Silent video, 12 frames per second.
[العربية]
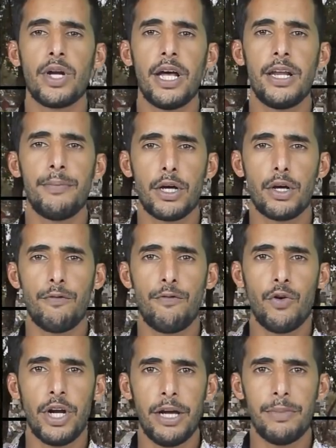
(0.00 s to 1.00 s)

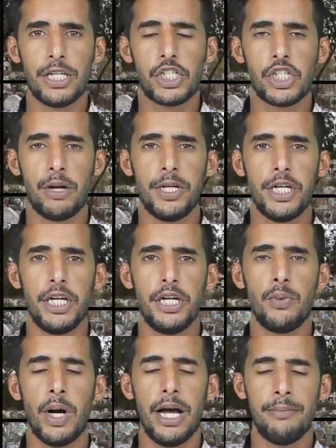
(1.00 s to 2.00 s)
لميكروفون عماد الشبيني
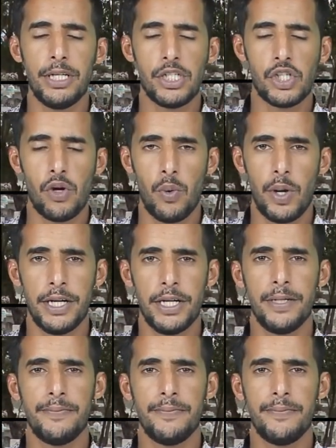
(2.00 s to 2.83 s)
وأمين جلواني